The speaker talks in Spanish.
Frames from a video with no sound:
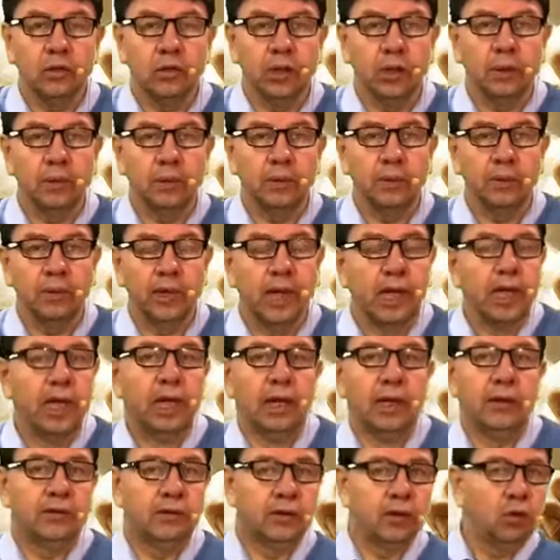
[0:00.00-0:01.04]
Dios de la Biblia.
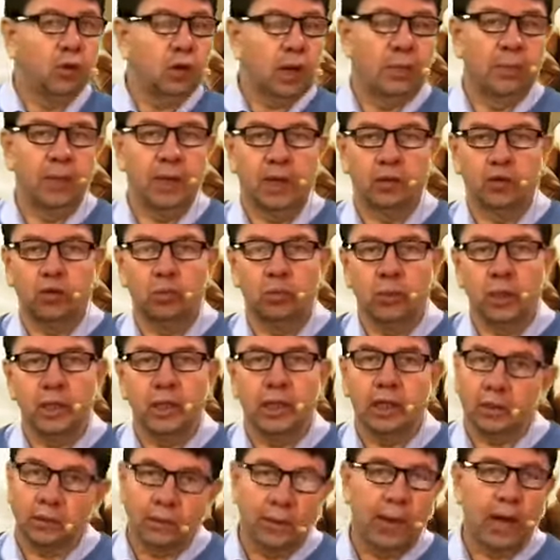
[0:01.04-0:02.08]
Y si no cambias tu
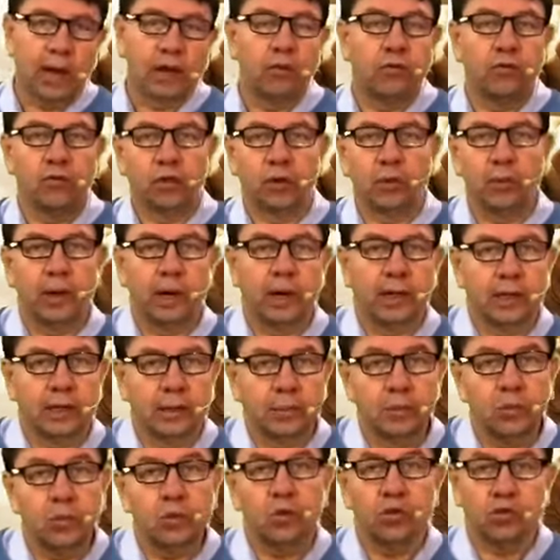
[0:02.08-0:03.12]
mente, te vas a conformar a
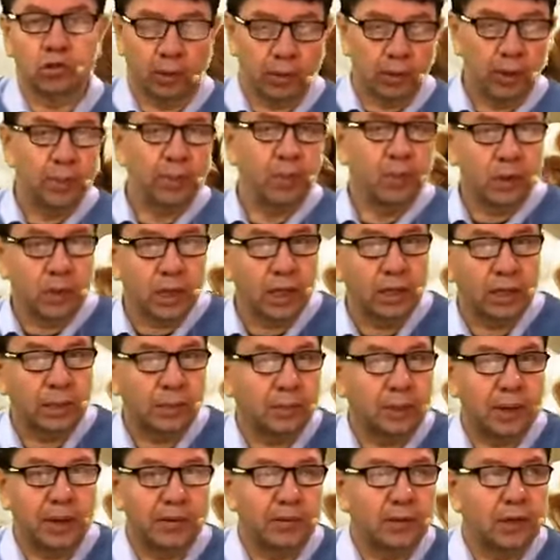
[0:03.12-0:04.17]
este mundo. ¿Sabes por qué
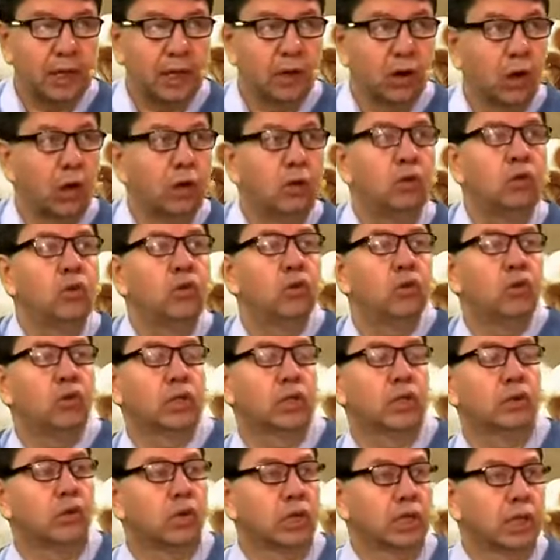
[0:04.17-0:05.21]
te parece que no? Ay, no, yo no
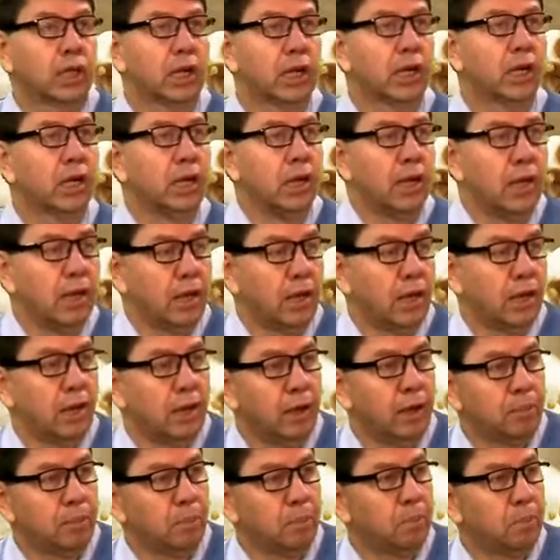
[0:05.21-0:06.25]
le tengo que tener
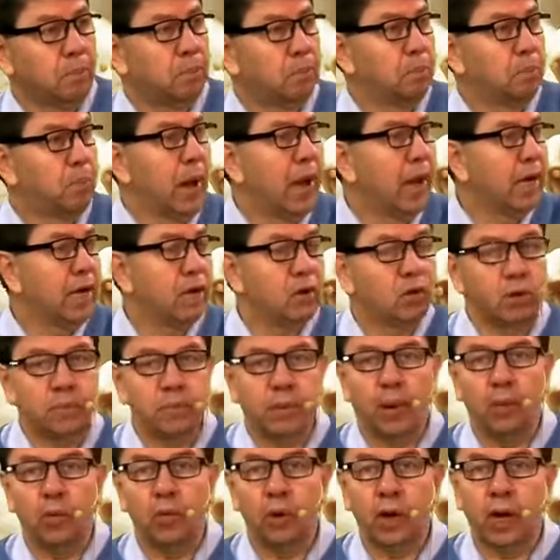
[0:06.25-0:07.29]
eh, eh, pánico y
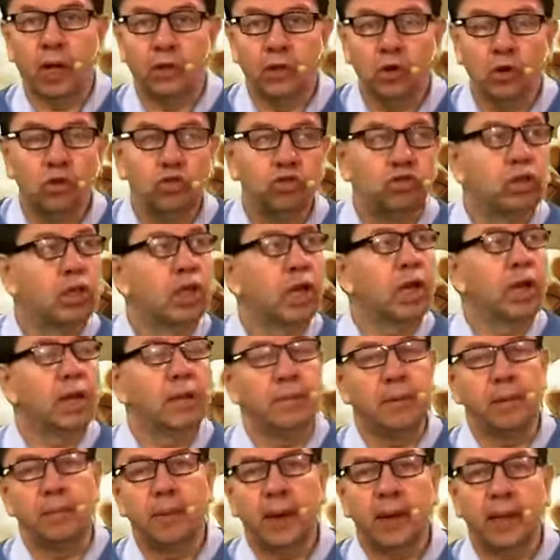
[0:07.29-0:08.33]
pavor a Dios si Él
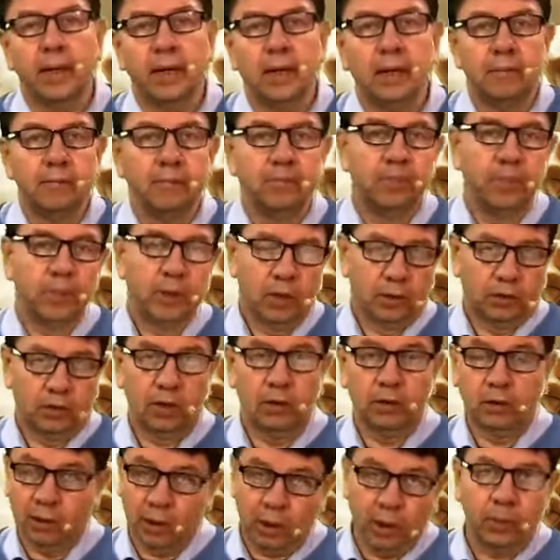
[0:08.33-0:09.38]
es mi Padre.
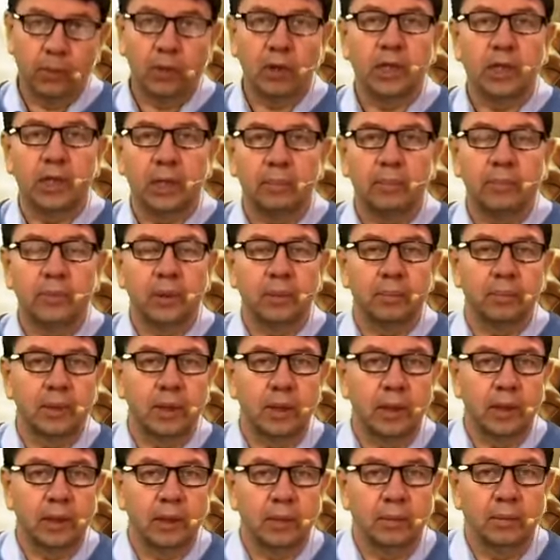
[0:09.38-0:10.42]
Sí, ¿sabes por qué
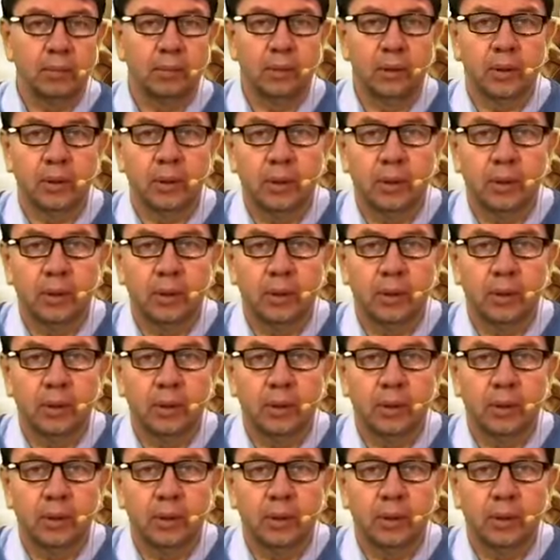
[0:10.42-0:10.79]
te,